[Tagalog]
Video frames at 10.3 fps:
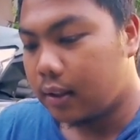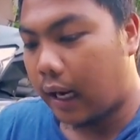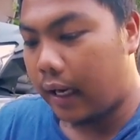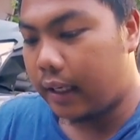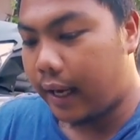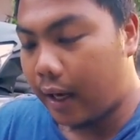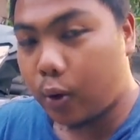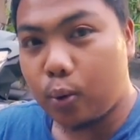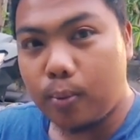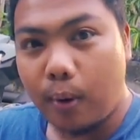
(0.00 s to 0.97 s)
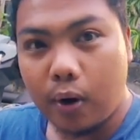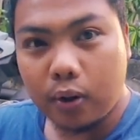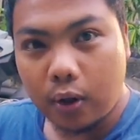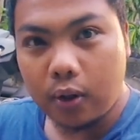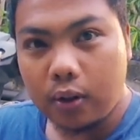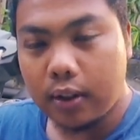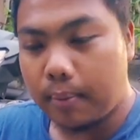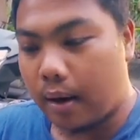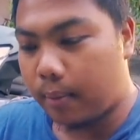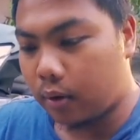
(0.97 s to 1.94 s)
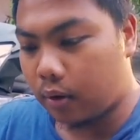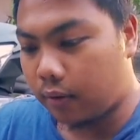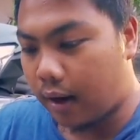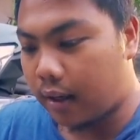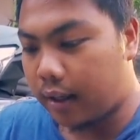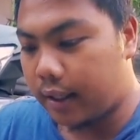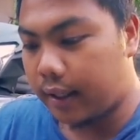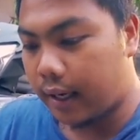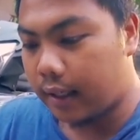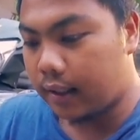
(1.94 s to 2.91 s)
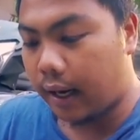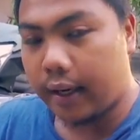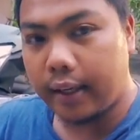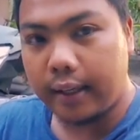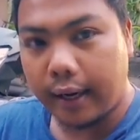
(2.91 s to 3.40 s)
kay Yano Moto, yung mga moto vlogger din yan, kay